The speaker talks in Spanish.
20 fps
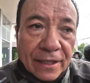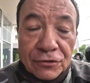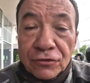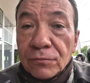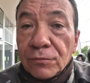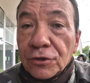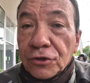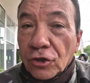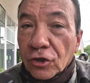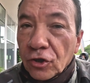es
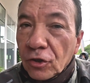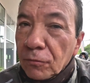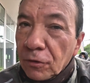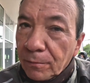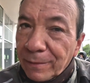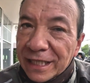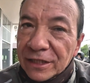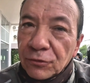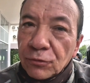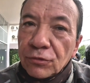un motor
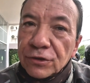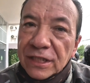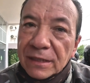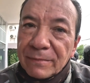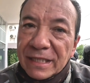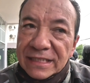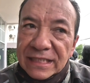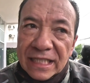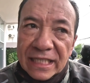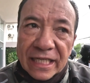como más
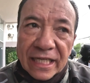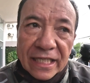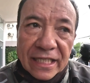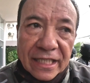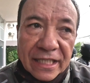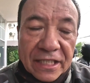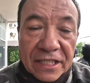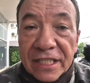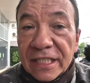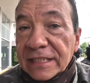dulce, más
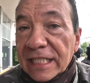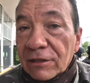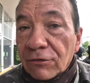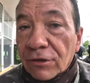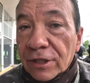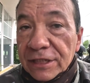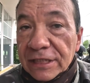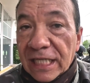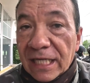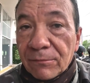alegre y es
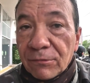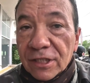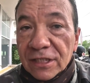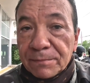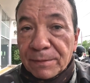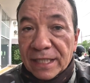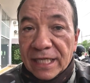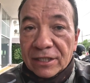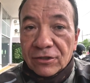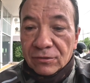algo que estábamos
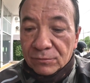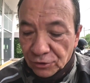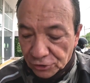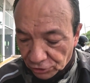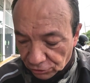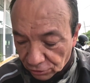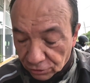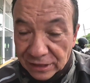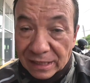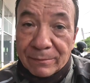esperando
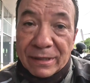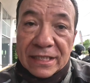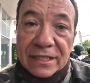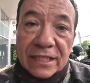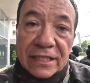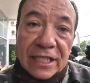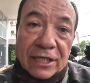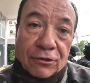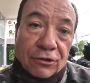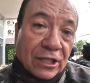mucho los
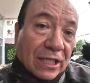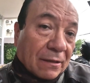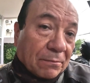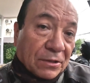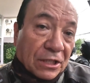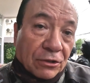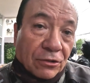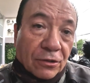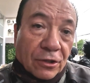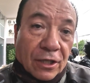amantes de Royal,
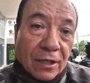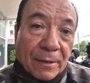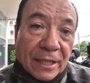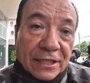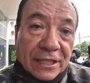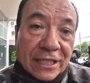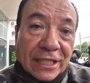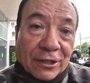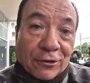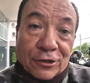digo los
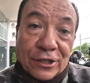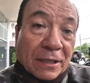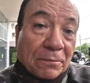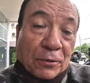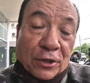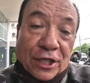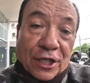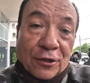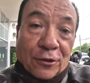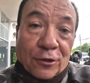amantes de
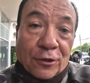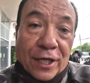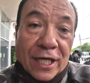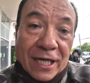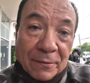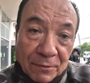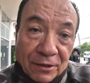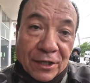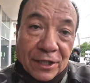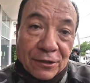Royal porque no lo
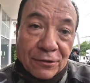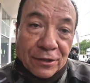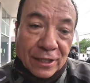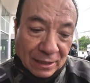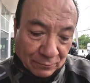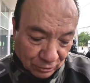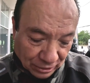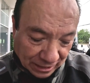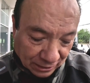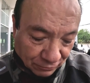era y me he venido
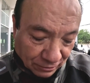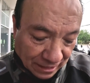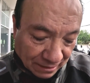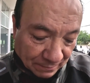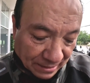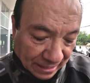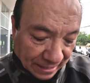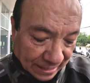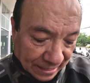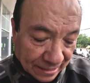enamorando de
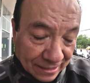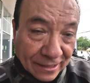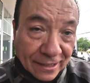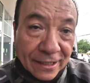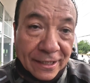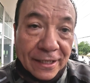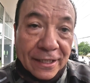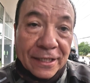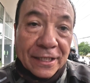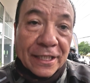la marca
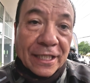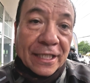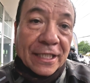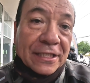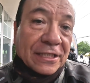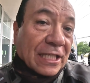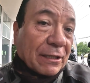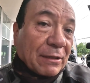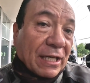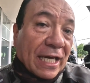y
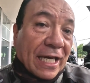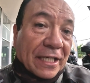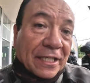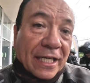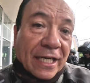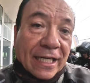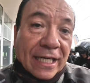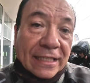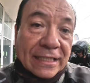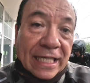en este viaje
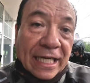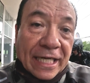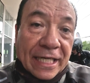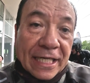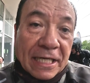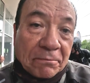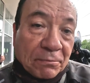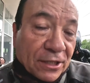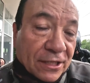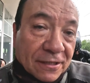aquí en
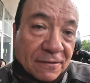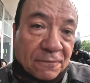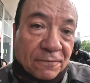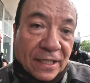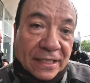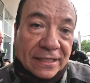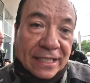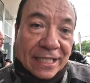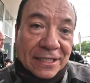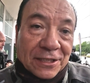Cartagena pues
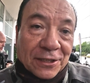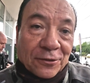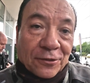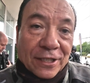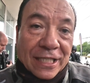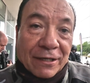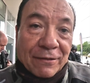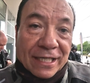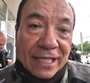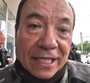
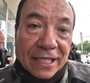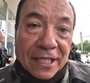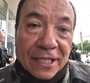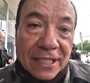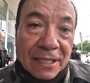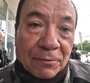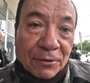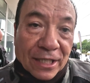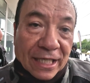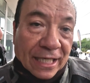fantástico ir a
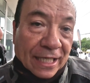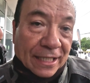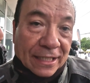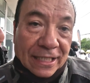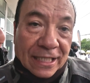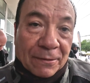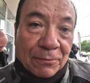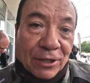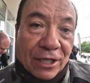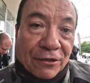Barranquilla por una
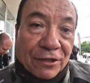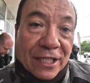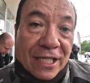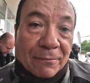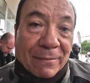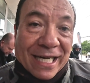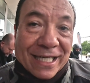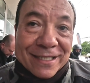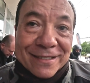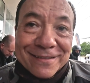carretera por la
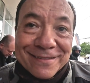orilla del mar.